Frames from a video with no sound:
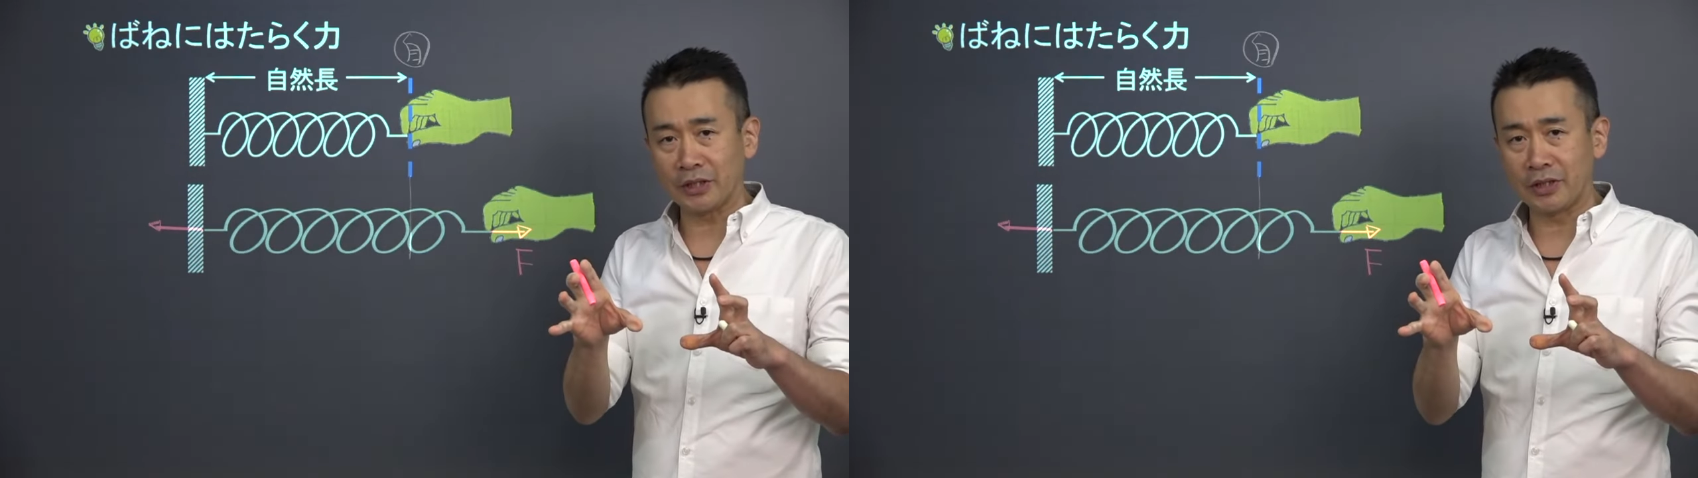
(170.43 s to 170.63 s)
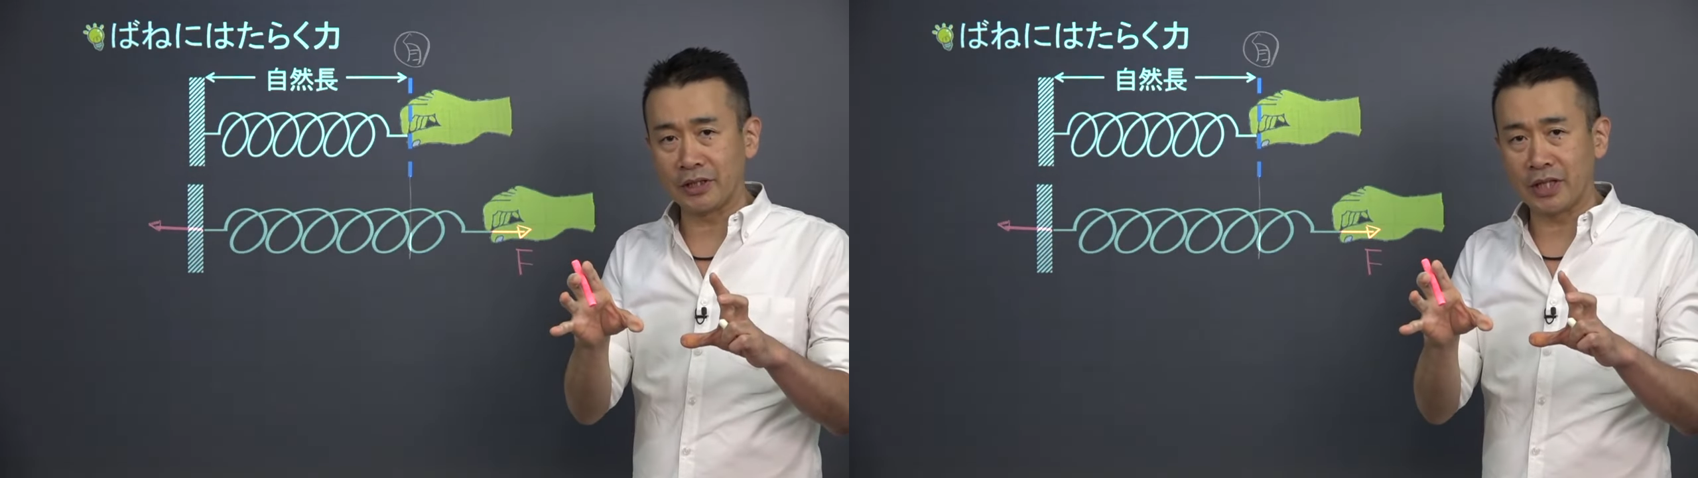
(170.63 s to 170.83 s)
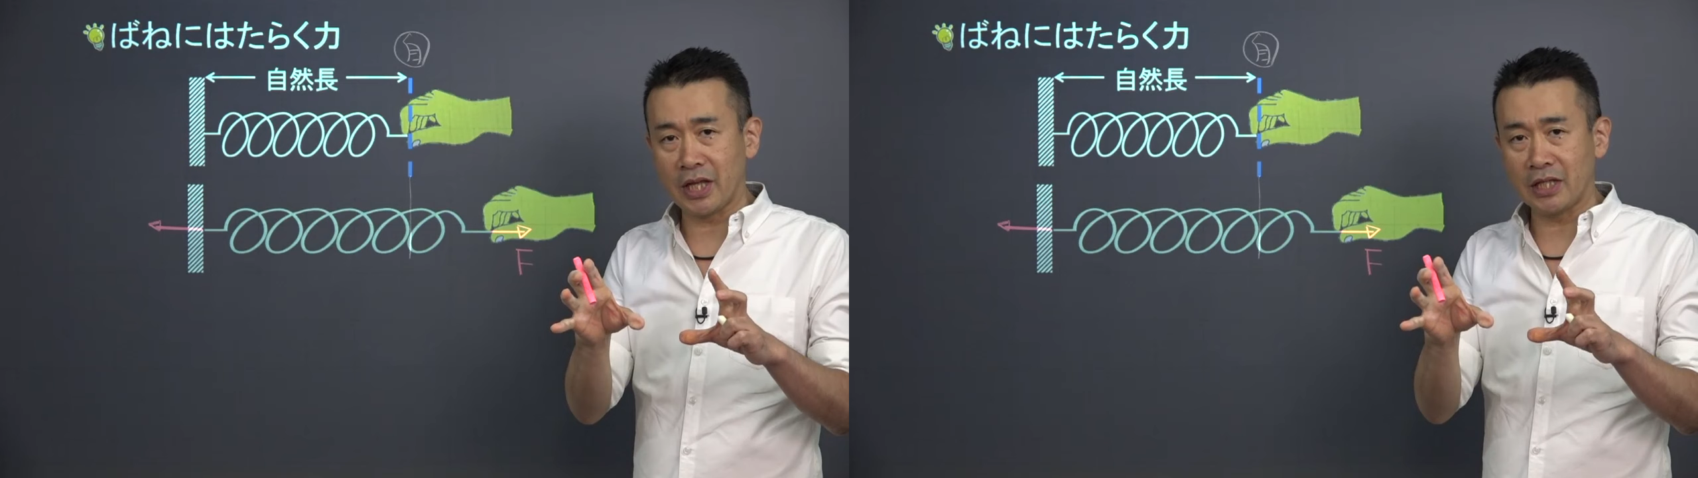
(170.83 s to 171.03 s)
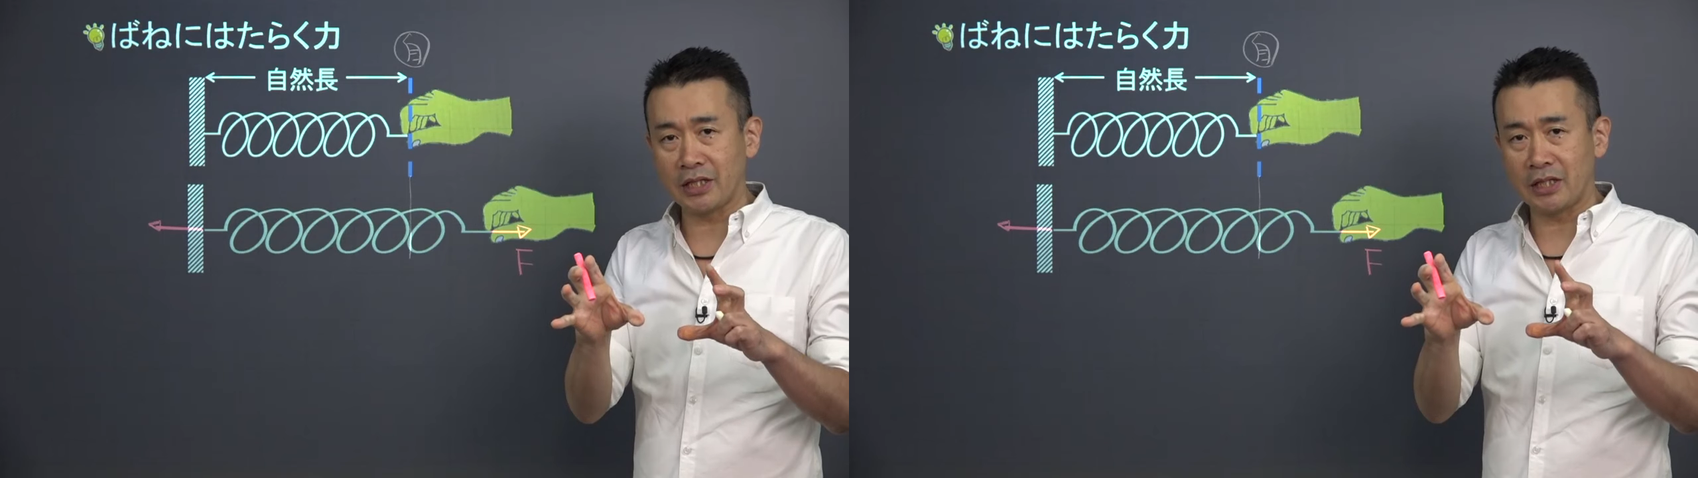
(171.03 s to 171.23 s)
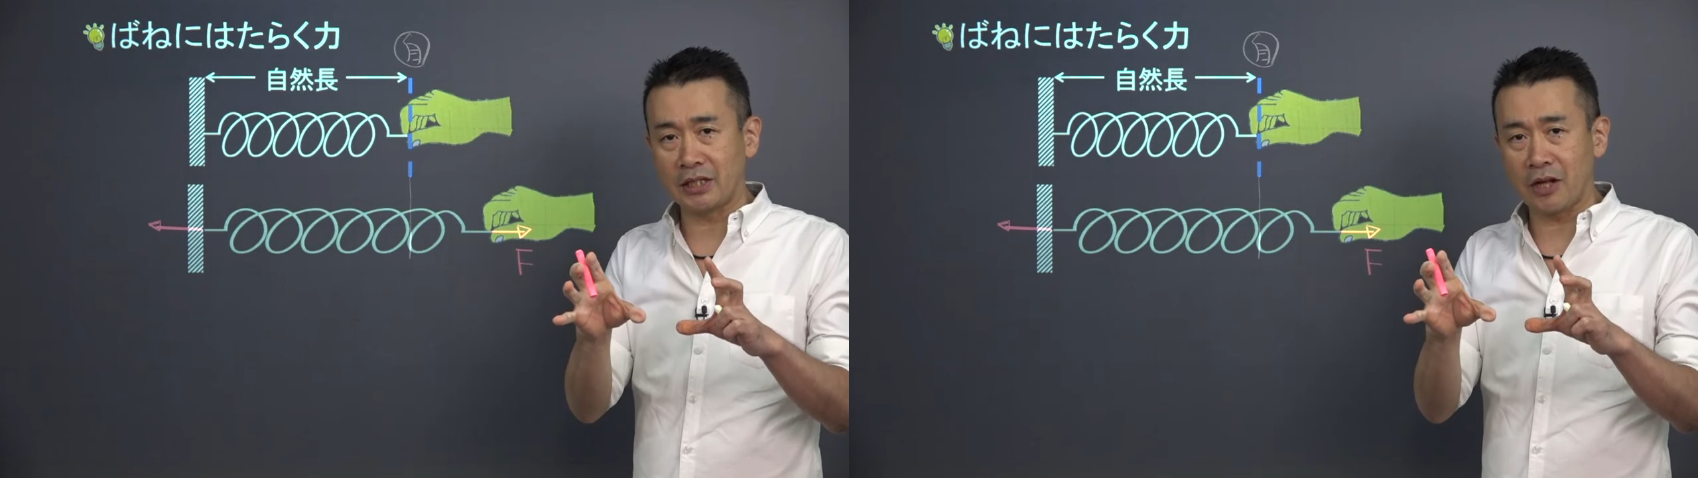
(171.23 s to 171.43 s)
所で静
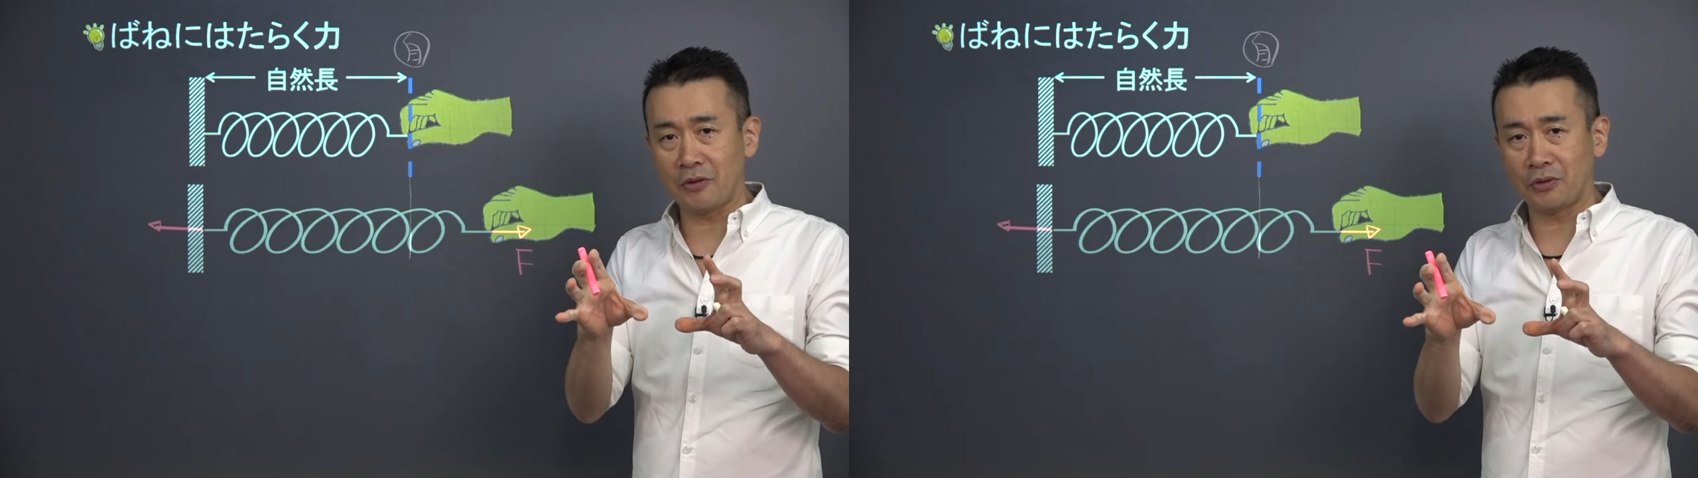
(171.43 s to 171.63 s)
止してるっ